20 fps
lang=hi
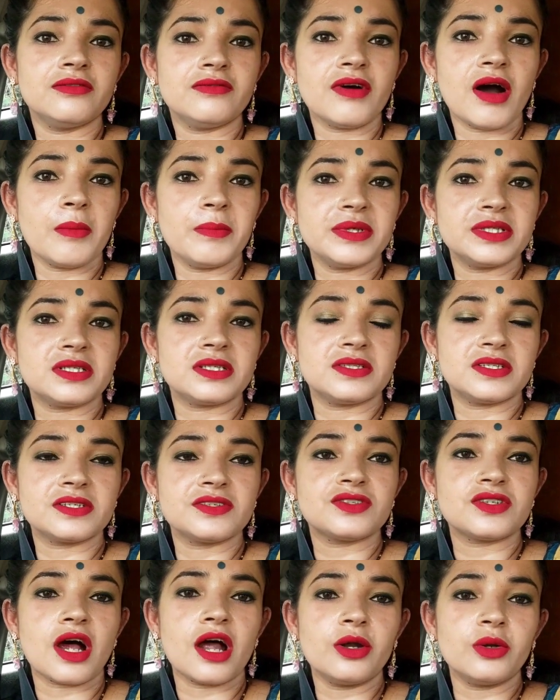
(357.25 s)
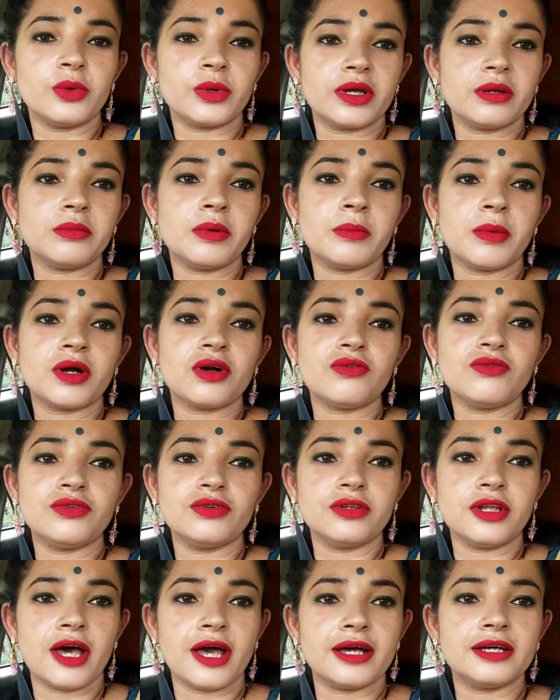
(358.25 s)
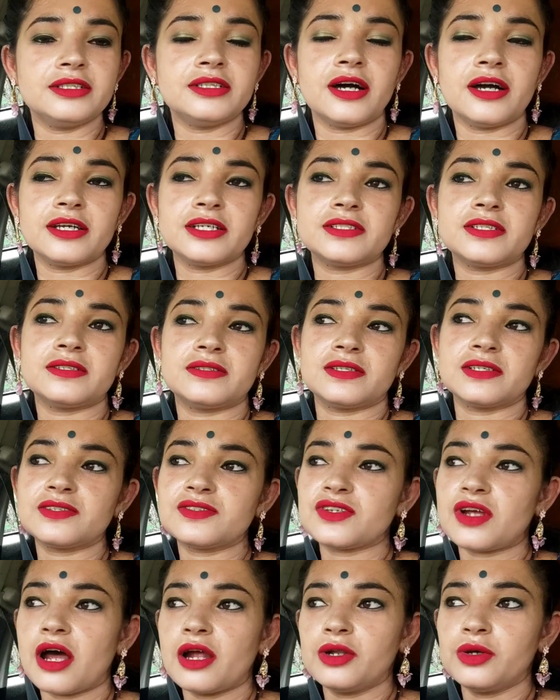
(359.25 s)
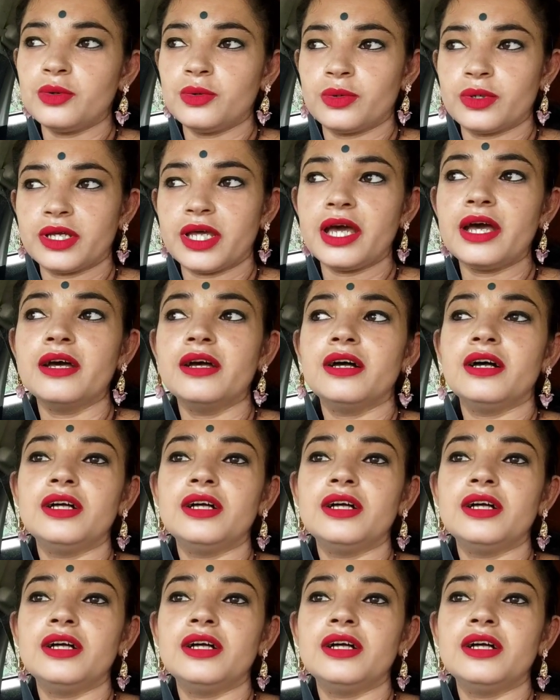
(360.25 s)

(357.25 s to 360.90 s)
वहाँ पे सत्संग स्टार्ट हो गया मम्मा का फोन आया था कि सत्संग स्टार्ट हो गया